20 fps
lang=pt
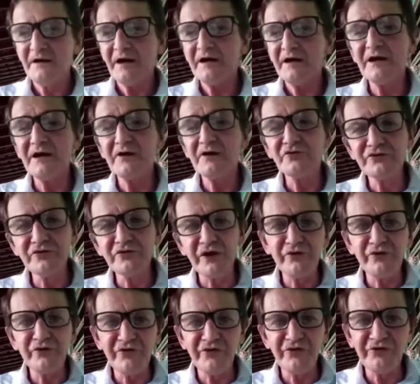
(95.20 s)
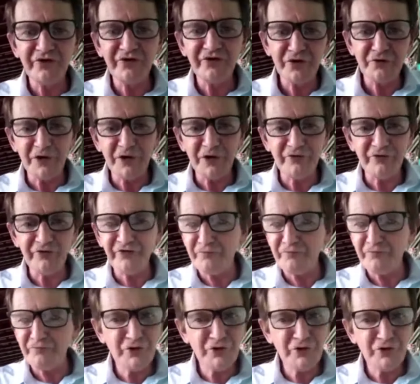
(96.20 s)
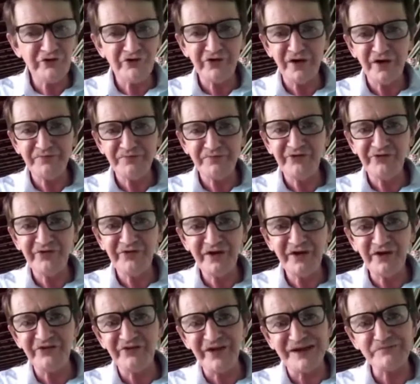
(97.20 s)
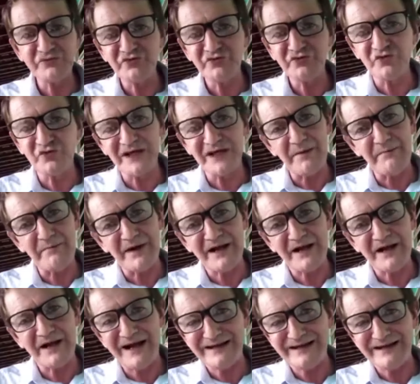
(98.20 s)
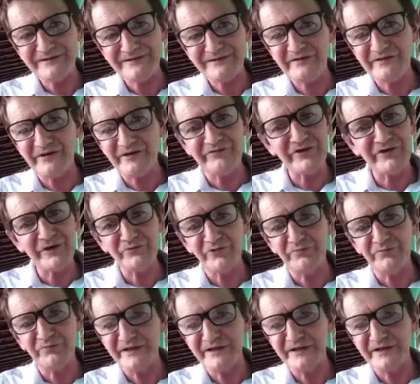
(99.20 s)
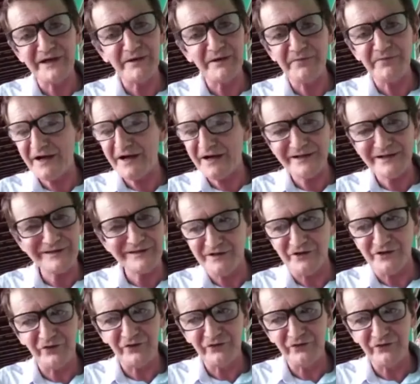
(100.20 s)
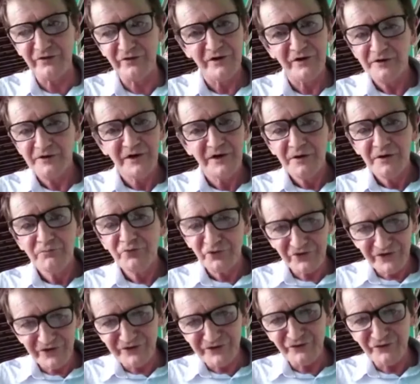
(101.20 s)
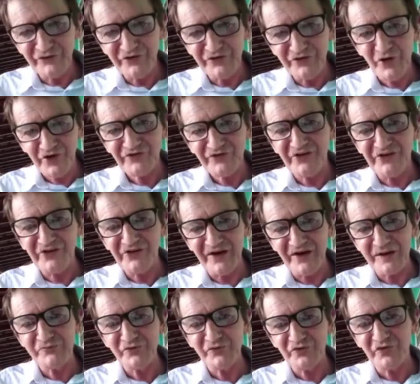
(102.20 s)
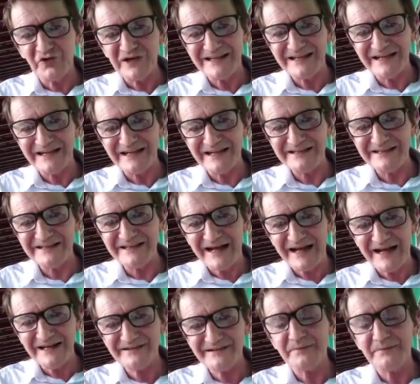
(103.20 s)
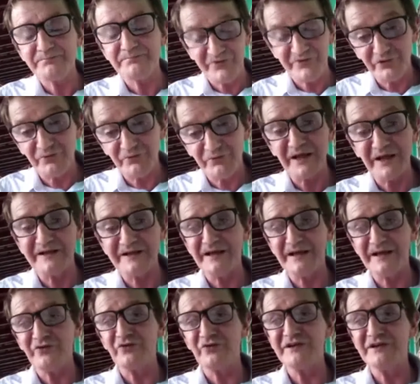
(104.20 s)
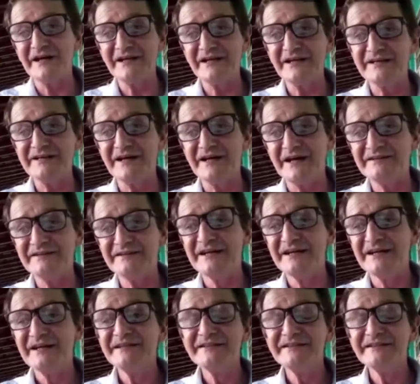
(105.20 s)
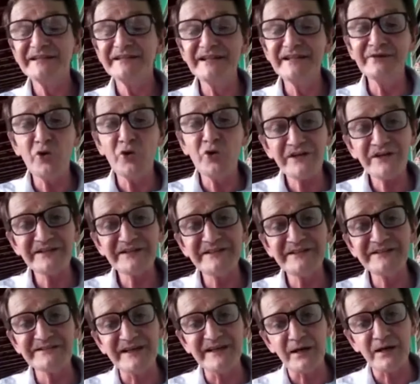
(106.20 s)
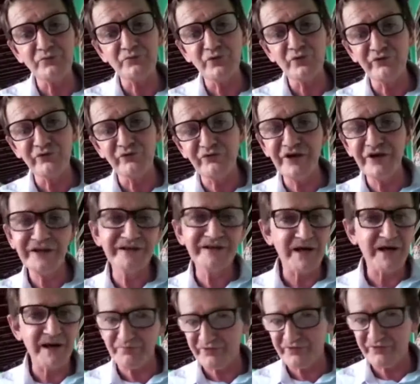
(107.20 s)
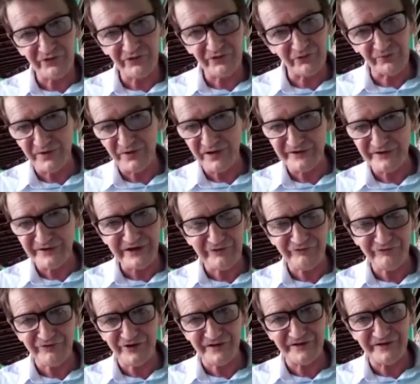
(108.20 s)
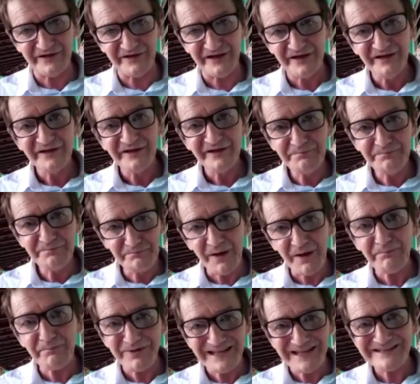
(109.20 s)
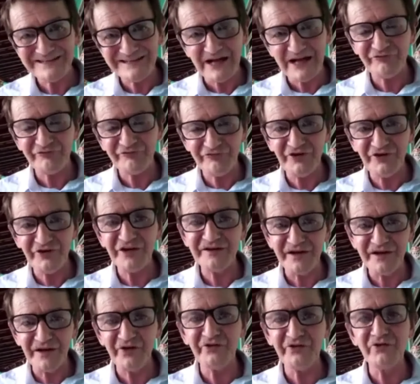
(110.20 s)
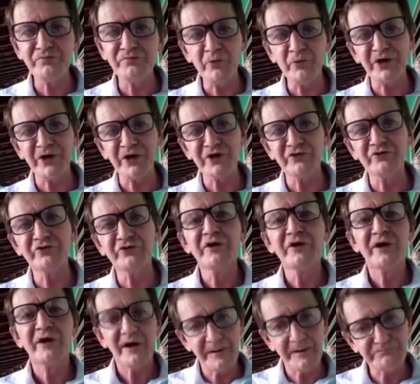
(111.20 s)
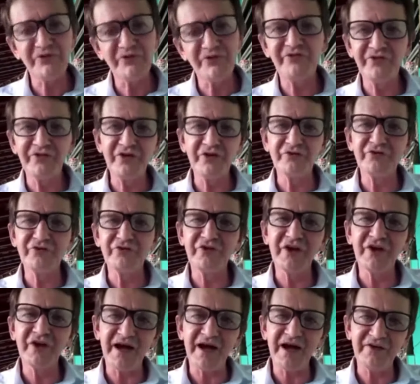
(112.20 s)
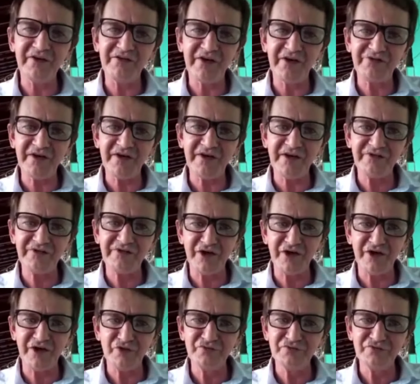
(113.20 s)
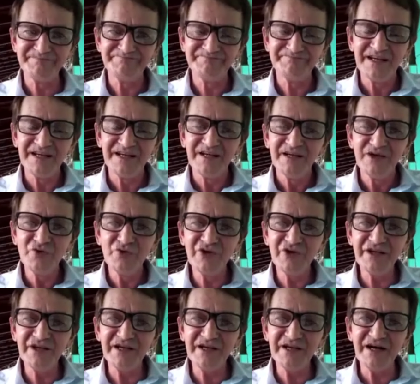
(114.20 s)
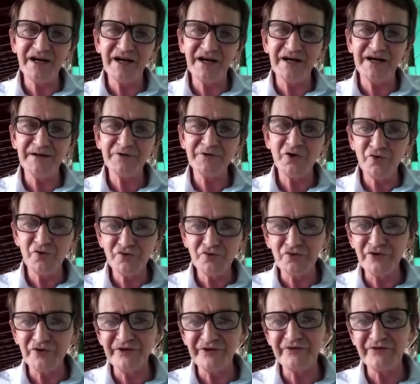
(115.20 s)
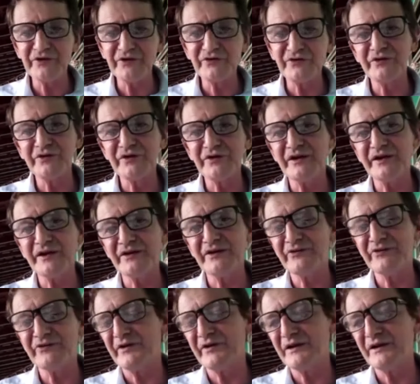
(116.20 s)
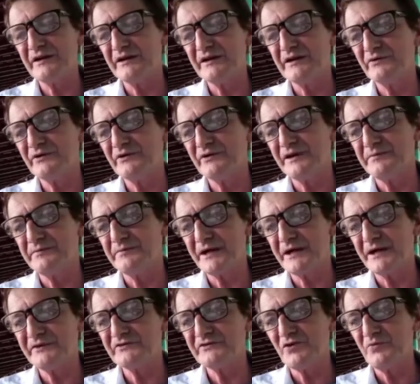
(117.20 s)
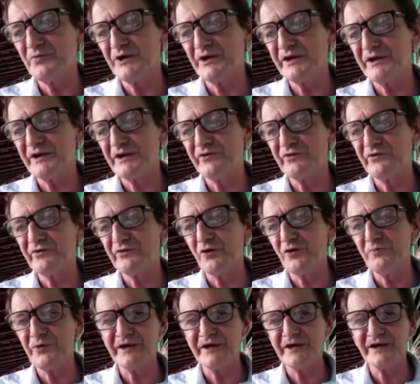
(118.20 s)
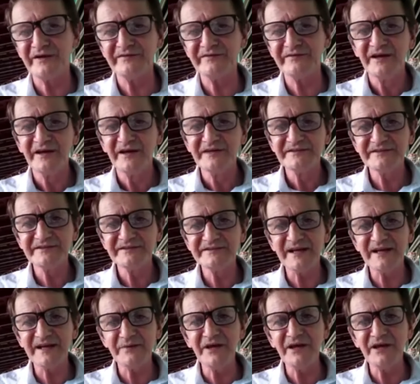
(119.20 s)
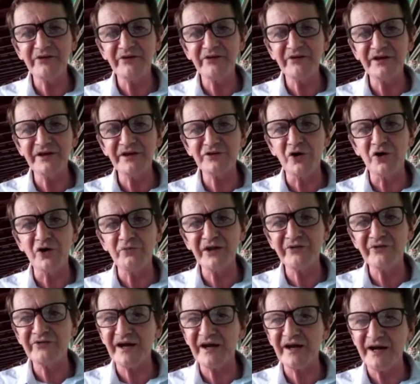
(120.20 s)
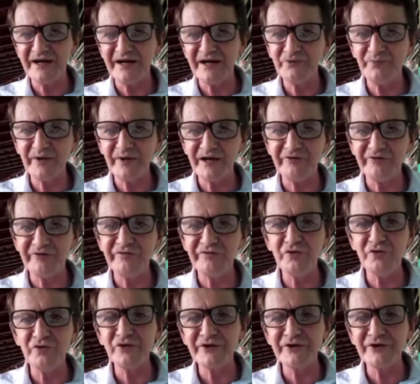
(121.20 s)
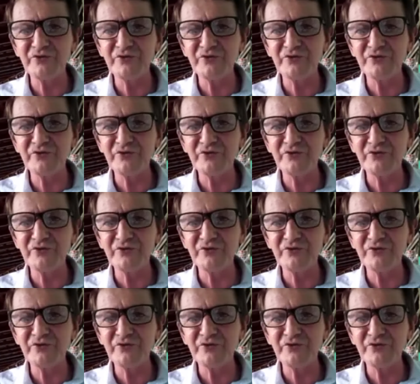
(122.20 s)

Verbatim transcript: a agricultura nos ensina uma coisa muito simples: se quisermos colher abacates, devemos plantar abacateiros. Portanto, se nós quisermos solidariedade, é preciso plantar solidariedade. Se nós quisermos vida, é preciso plantar vida. E para plantar vida nesse momento, é preciso tirar esse assassino. Eu queria concluir dizendo o seguinte, Fernando e demais companheiros e companheiras. Vocês sabem que, eventualmente, Cerrado pega fogo